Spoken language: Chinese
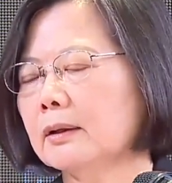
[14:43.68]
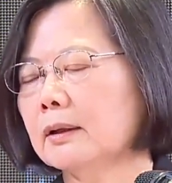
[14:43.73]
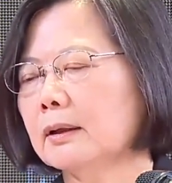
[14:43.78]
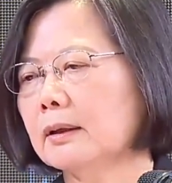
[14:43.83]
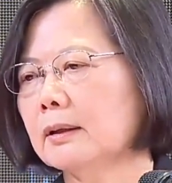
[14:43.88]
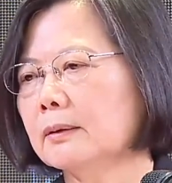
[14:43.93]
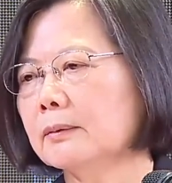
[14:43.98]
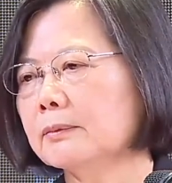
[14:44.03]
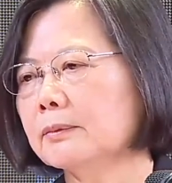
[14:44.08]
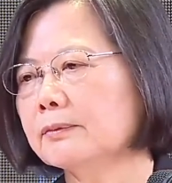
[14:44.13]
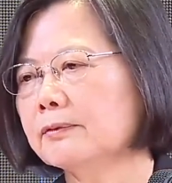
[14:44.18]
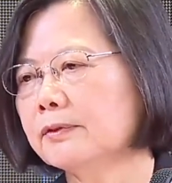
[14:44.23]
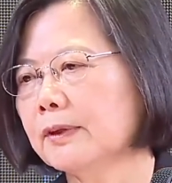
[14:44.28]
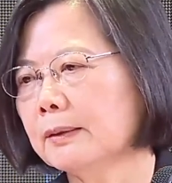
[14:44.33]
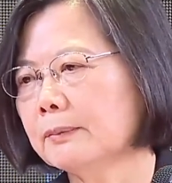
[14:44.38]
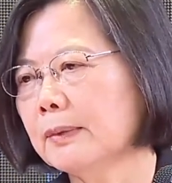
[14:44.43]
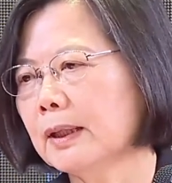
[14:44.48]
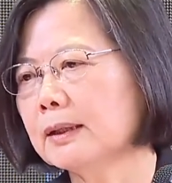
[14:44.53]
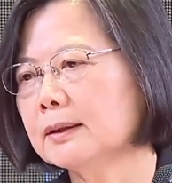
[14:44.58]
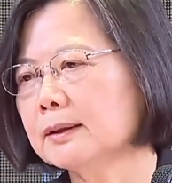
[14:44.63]
呃
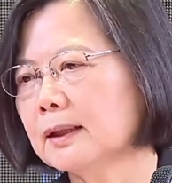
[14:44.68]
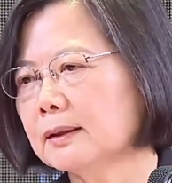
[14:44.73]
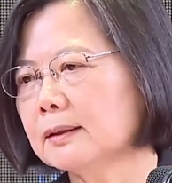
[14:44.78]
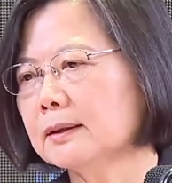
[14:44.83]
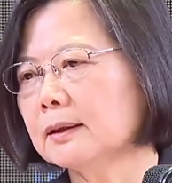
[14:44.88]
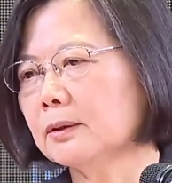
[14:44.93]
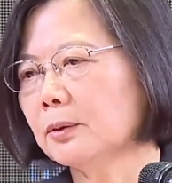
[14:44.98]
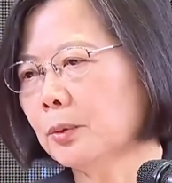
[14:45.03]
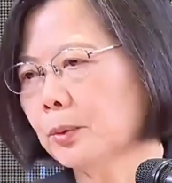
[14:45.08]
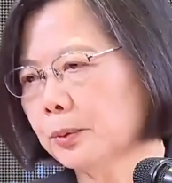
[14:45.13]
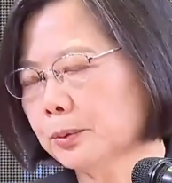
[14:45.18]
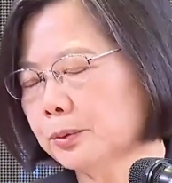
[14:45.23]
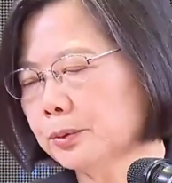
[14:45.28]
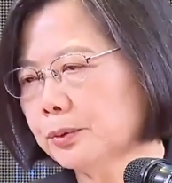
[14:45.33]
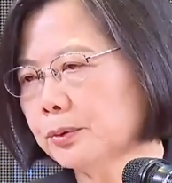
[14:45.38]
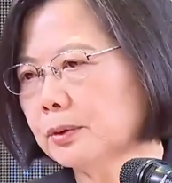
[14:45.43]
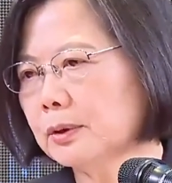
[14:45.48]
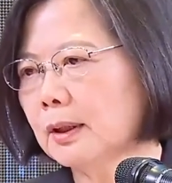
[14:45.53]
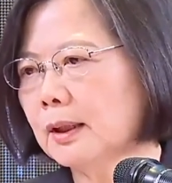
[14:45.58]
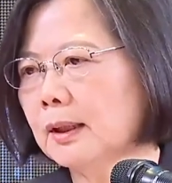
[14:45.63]
贩卖战争恐
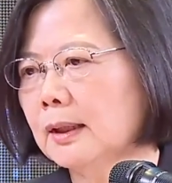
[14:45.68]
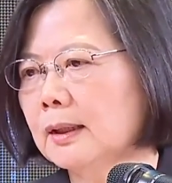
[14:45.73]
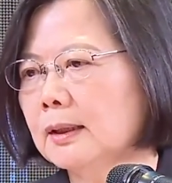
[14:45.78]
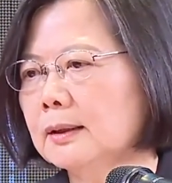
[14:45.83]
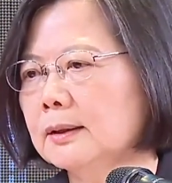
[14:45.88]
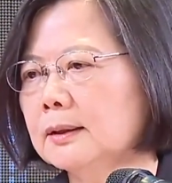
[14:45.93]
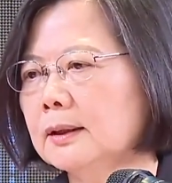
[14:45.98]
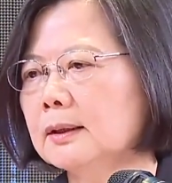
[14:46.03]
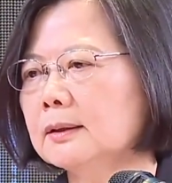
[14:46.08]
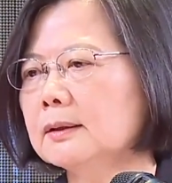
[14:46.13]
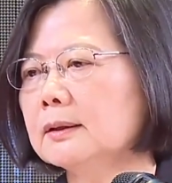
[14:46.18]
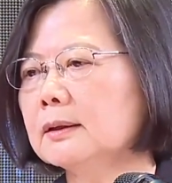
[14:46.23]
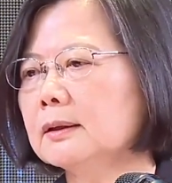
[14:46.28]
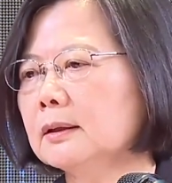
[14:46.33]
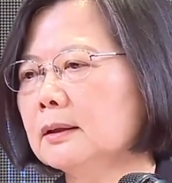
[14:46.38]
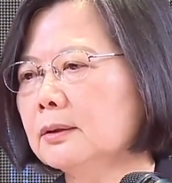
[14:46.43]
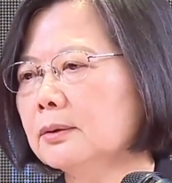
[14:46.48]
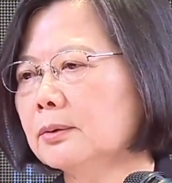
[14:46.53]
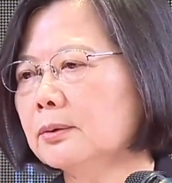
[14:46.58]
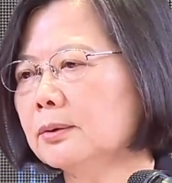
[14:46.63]
惧，甚至
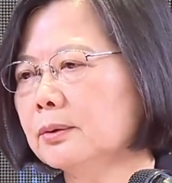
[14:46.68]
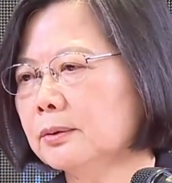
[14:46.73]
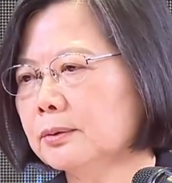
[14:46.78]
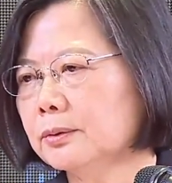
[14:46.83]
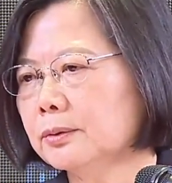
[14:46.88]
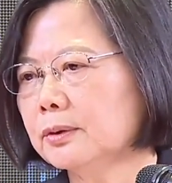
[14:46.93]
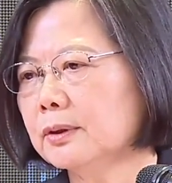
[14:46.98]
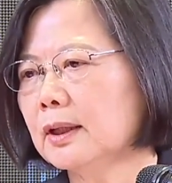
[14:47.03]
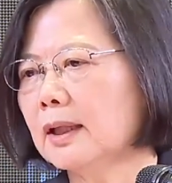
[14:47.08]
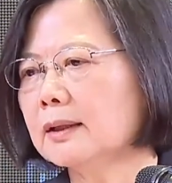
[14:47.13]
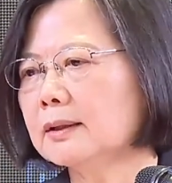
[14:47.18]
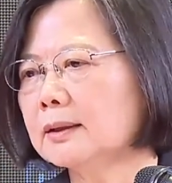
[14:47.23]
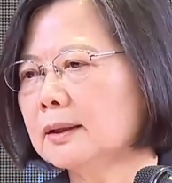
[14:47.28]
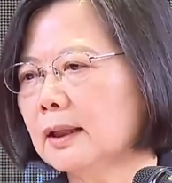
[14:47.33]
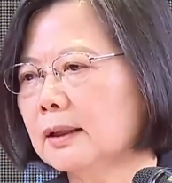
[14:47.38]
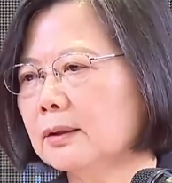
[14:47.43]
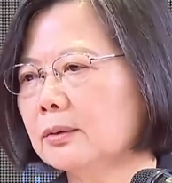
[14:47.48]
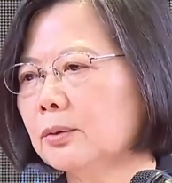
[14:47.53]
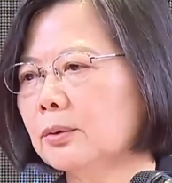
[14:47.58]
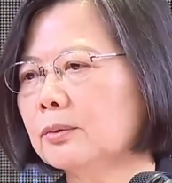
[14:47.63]
利用恐惧来
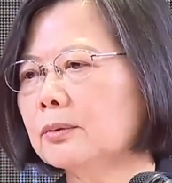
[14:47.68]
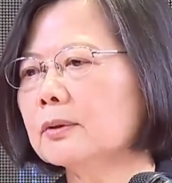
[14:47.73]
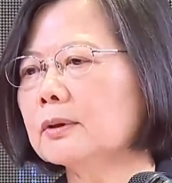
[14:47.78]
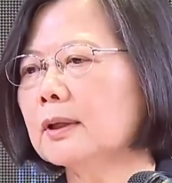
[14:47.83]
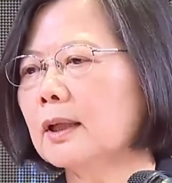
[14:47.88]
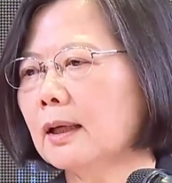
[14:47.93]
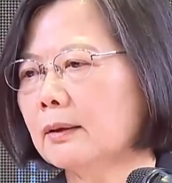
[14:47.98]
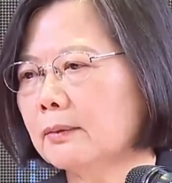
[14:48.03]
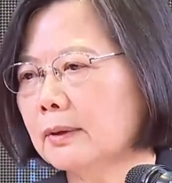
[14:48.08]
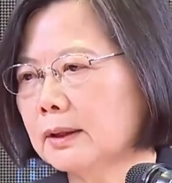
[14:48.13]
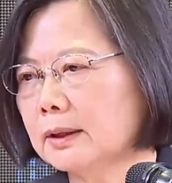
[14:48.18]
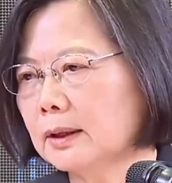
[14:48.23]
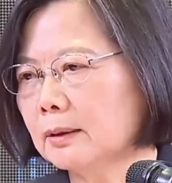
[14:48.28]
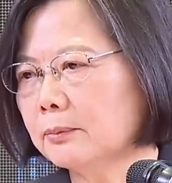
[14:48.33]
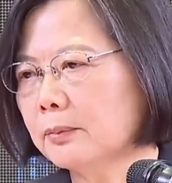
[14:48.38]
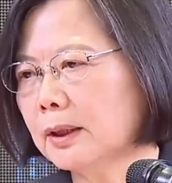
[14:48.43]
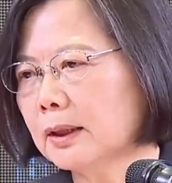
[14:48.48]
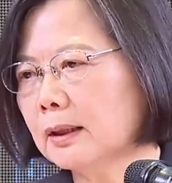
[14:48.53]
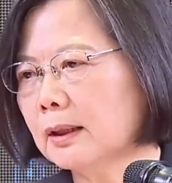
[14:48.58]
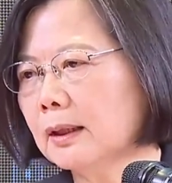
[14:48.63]
煽动台湾人
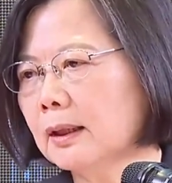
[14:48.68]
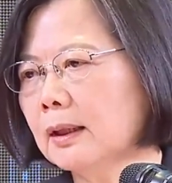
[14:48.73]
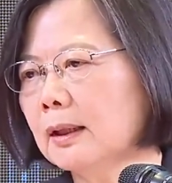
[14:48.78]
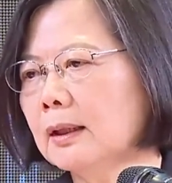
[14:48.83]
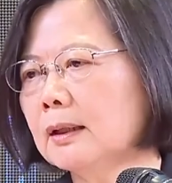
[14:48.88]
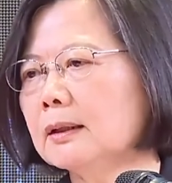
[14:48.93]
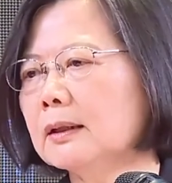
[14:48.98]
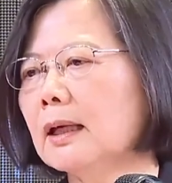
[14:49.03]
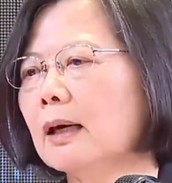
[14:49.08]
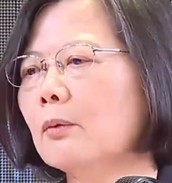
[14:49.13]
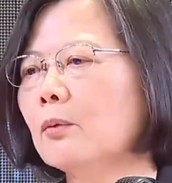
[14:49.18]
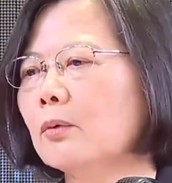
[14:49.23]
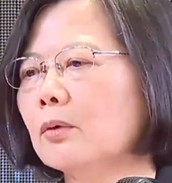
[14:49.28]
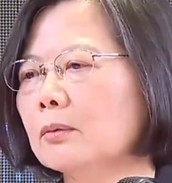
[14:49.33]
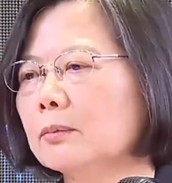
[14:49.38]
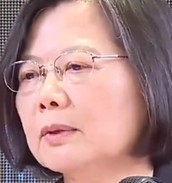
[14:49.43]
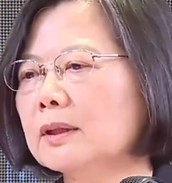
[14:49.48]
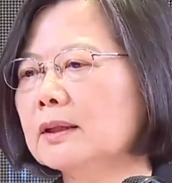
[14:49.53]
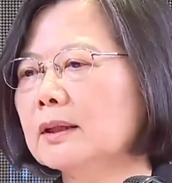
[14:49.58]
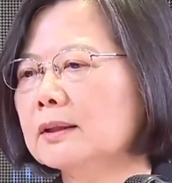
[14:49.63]
民，拿
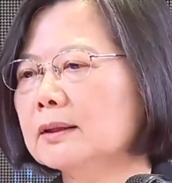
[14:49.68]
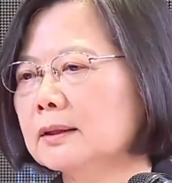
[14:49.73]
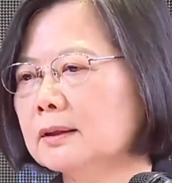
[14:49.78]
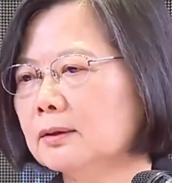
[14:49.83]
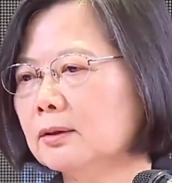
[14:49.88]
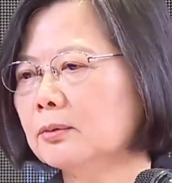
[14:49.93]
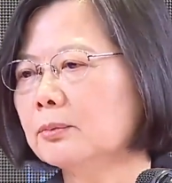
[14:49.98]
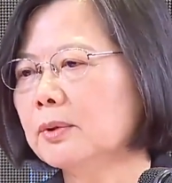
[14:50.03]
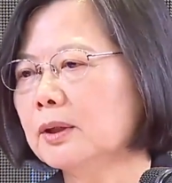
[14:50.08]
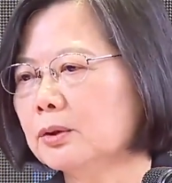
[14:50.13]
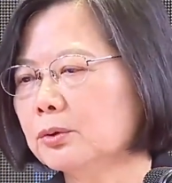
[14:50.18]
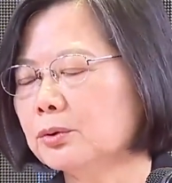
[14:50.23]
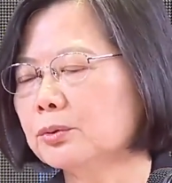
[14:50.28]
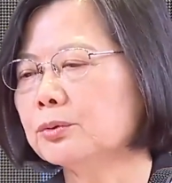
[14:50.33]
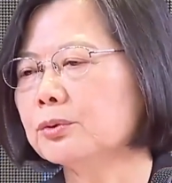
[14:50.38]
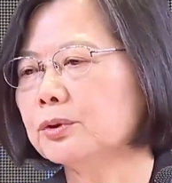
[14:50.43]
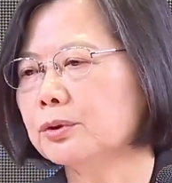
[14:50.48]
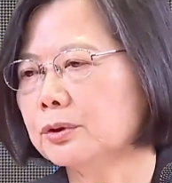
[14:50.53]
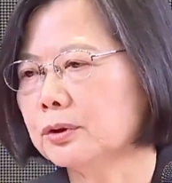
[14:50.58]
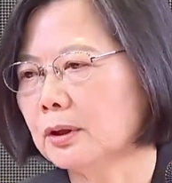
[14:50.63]
我们的自由民主
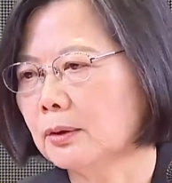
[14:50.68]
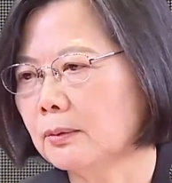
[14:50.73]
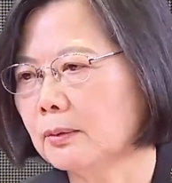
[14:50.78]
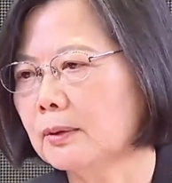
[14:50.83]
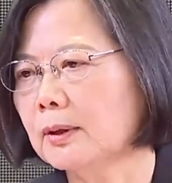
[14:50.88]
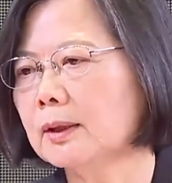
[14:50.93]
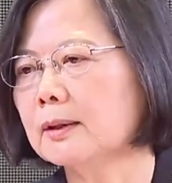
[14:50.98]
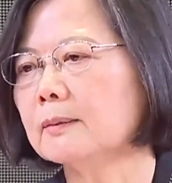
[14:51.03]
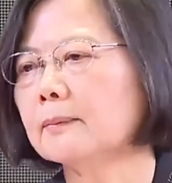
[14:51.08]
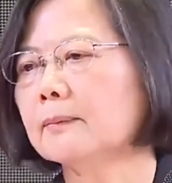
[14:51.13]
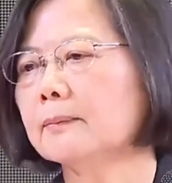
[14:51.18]
去交换。